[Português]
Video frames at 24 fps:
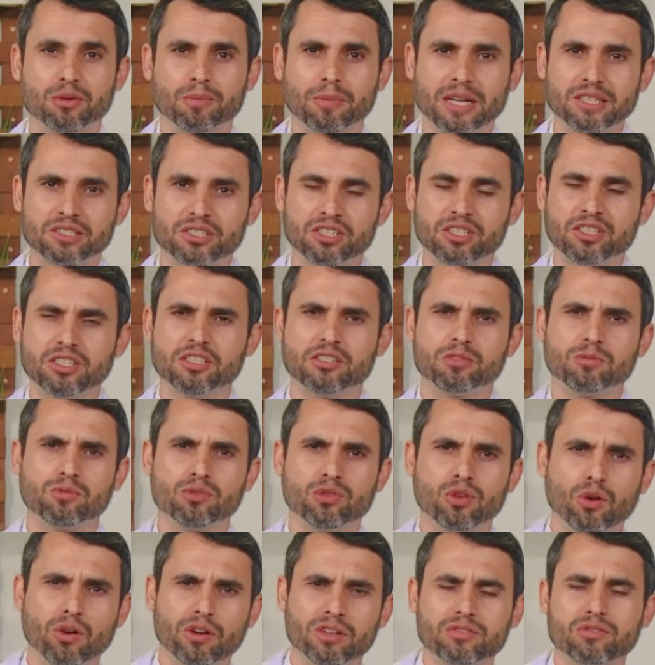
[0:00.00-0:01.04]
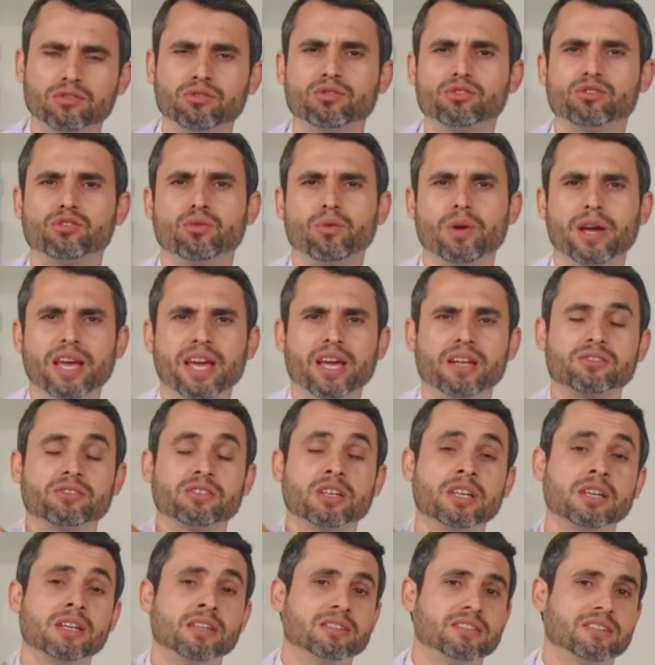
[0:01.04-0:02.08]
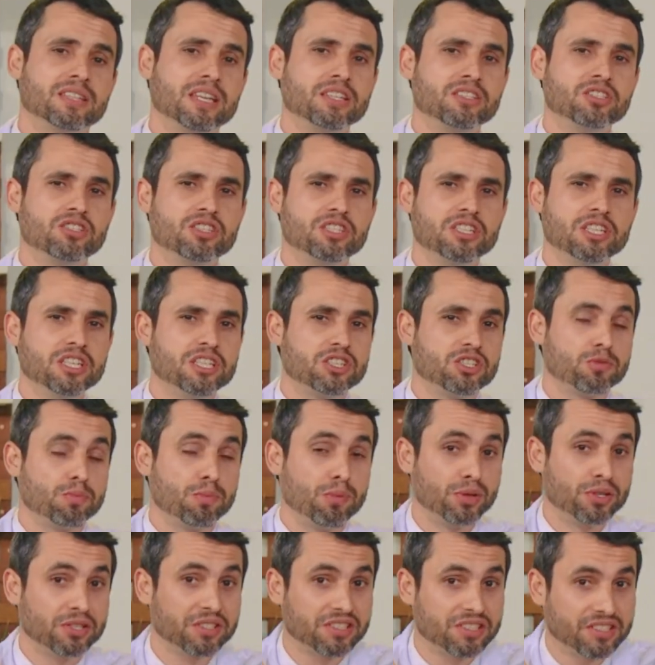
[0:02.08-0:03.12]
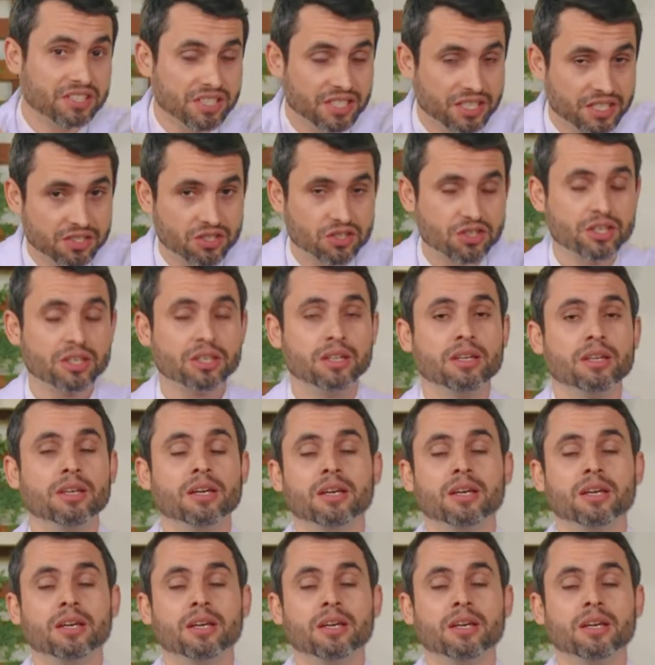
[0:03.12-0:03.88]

reumatismo, dores nos joelhos, tendinite, bursite.